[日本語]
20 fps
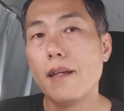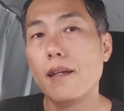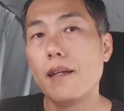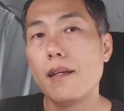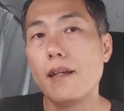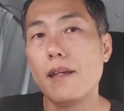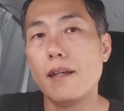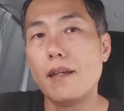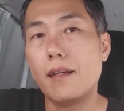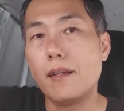
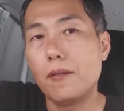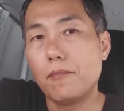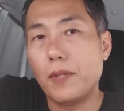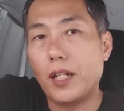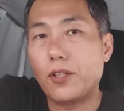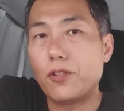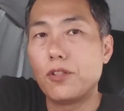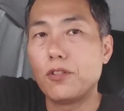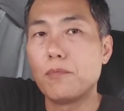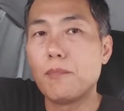えー、まあ、
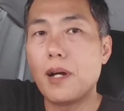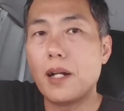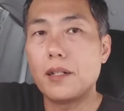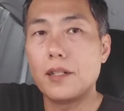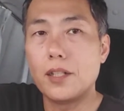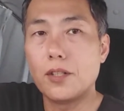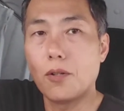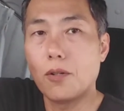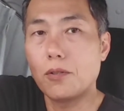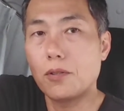9万
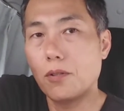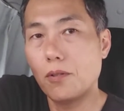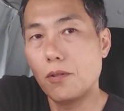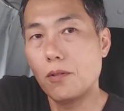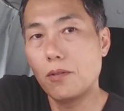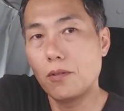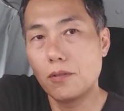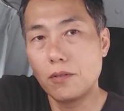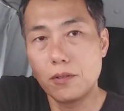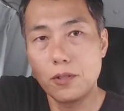里の
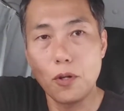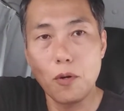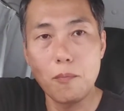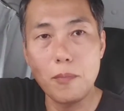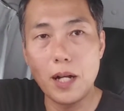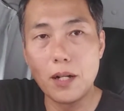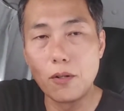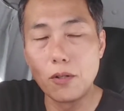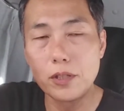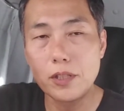4
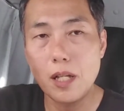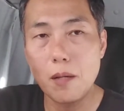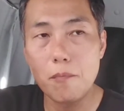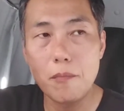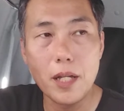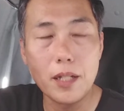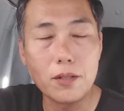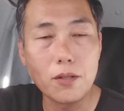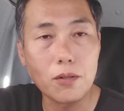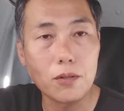万5000
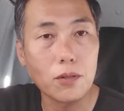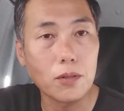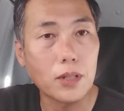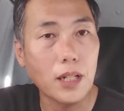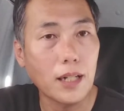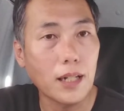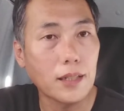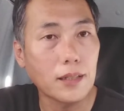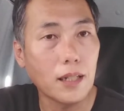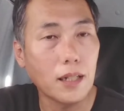メートルの
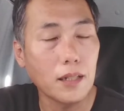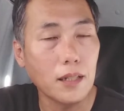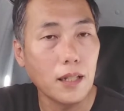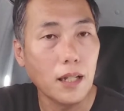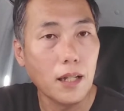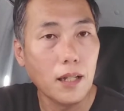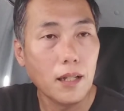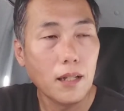高さに、